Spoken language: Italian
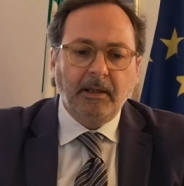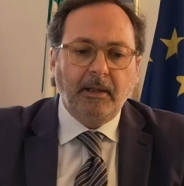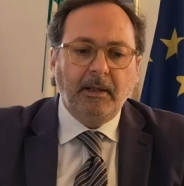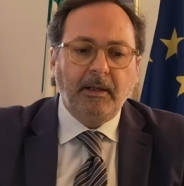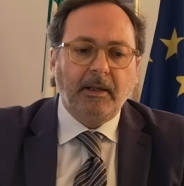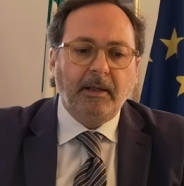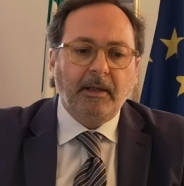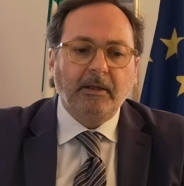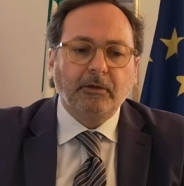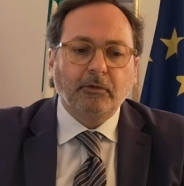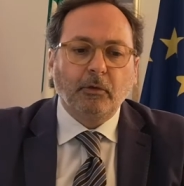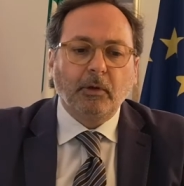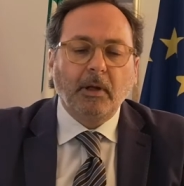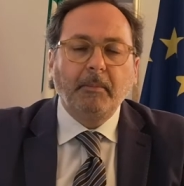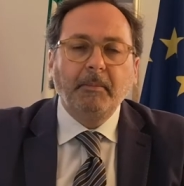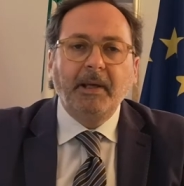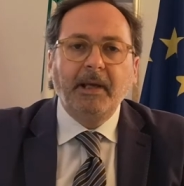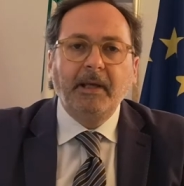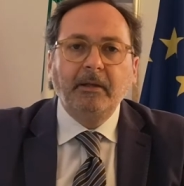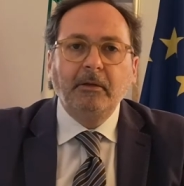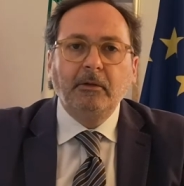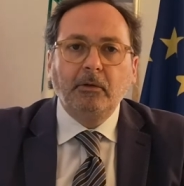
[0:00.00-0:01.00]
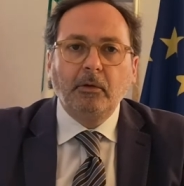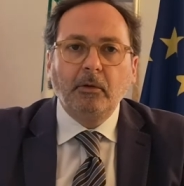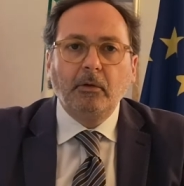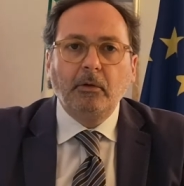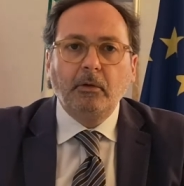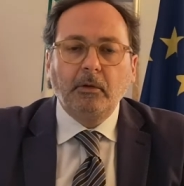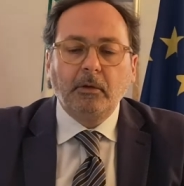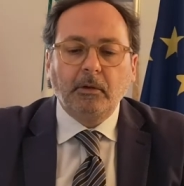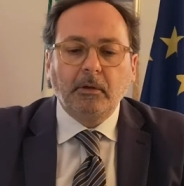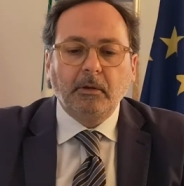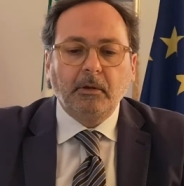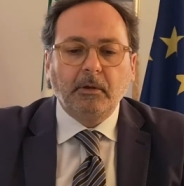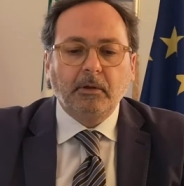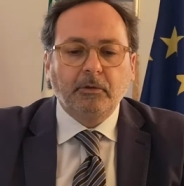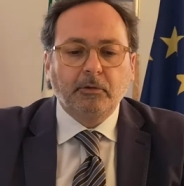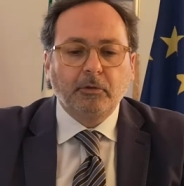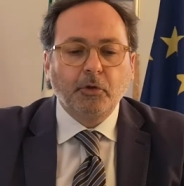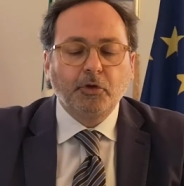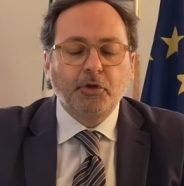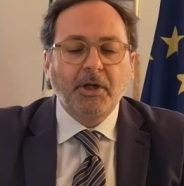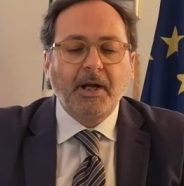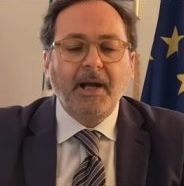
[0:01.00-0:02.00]
eh, isolamento eh,
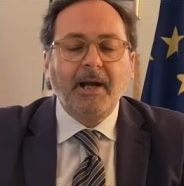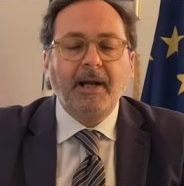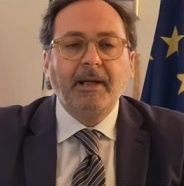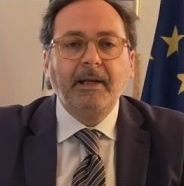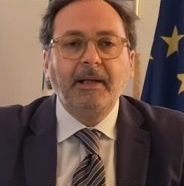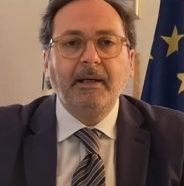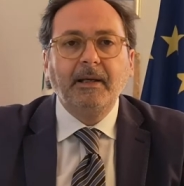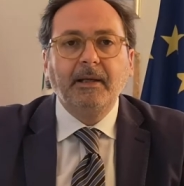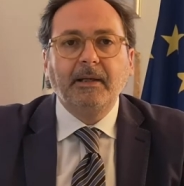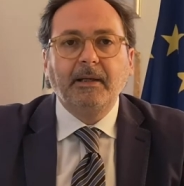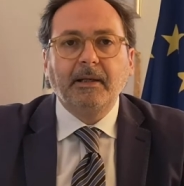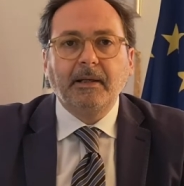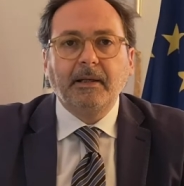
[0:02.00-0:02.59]
sociale,